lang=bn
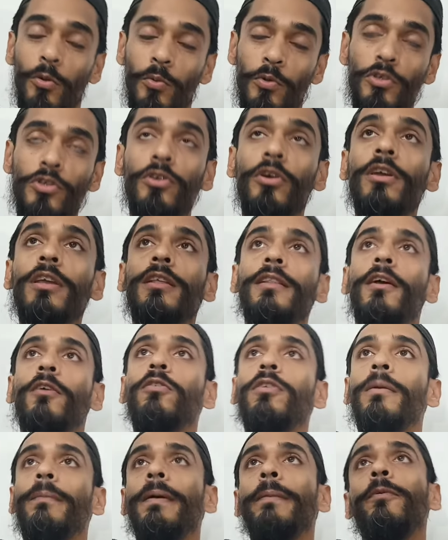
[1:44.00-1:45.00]
অবশ্যই
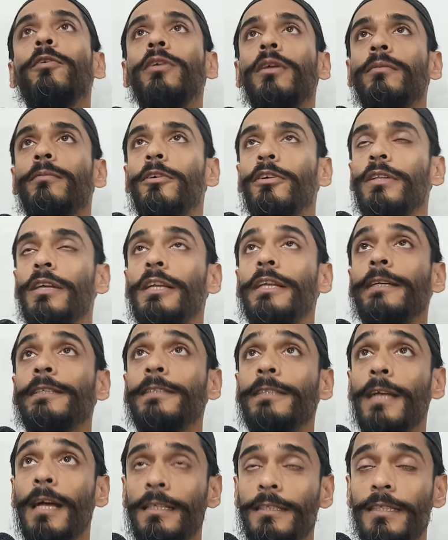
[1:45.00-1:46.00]
দেখুন আমরা ভোটের ময়দানে
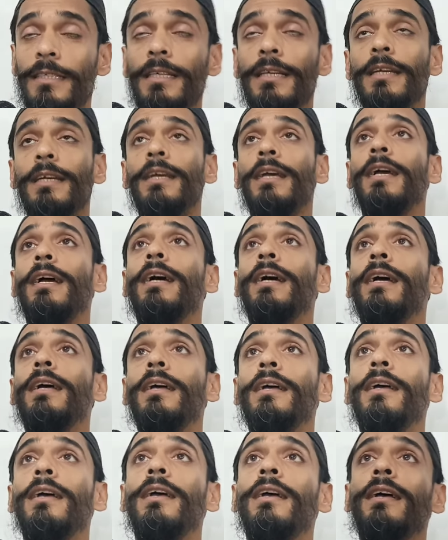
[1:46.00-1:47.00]
এসে আছি বিশেষ করে
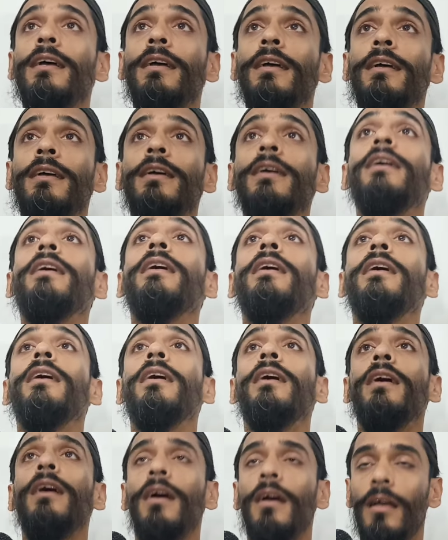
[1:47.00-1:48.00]

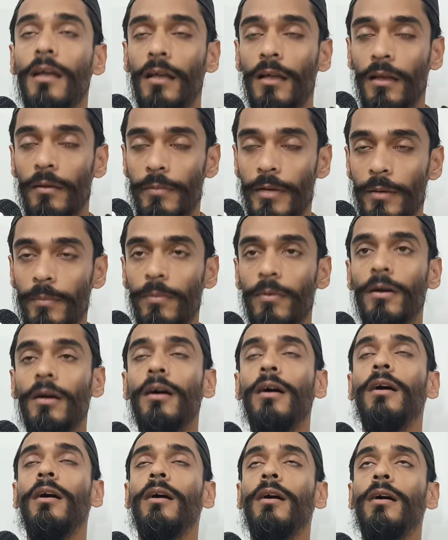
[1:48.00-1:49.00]
হ্যাঁ আমরা
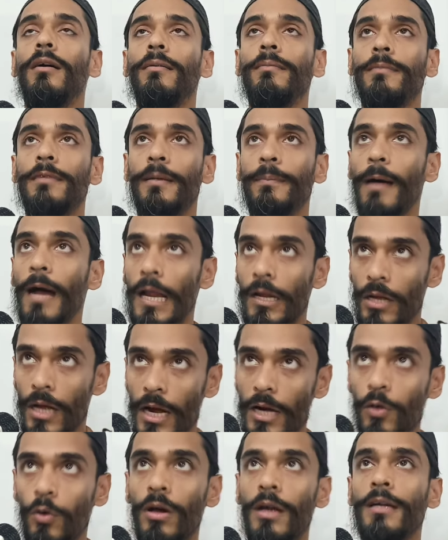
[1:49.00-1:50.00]
আমরা
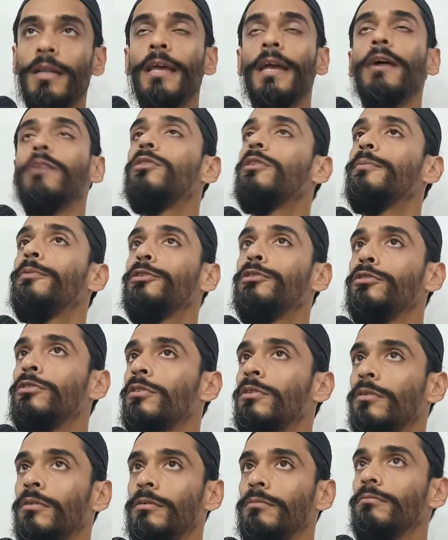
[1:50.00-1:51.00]
হাড়োয়াটা এখনো
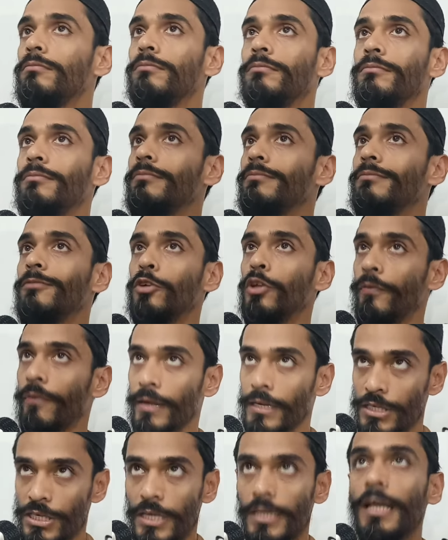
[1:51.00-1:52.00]
পর্যন্ত
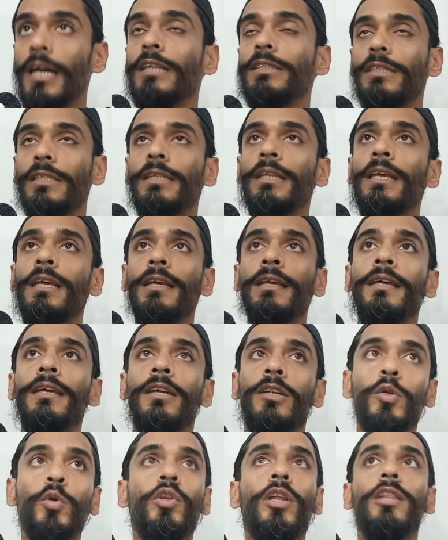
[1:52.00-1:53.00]
নোটিফিকেশন আসেনি
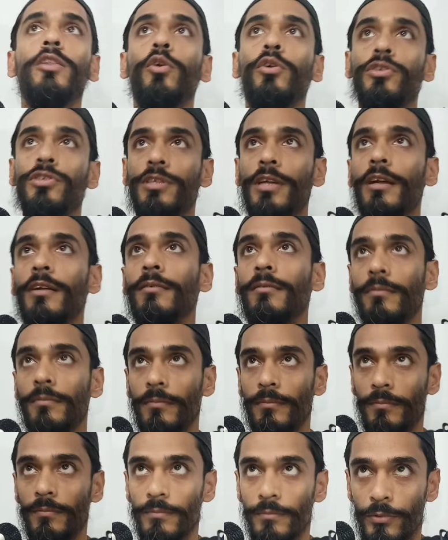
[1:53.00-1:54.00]
টোটাল দশটার
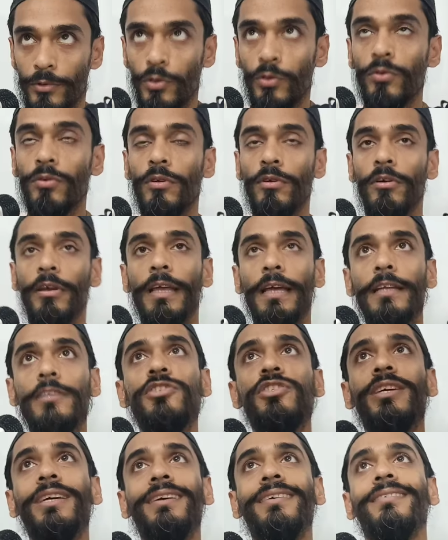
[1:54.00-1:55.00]
শূন্য হয়ে
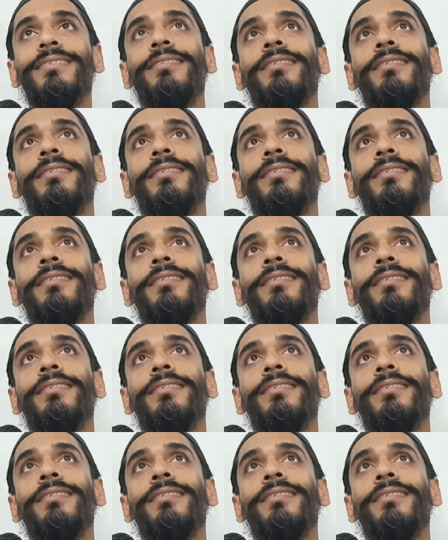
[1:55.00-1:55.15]
আছে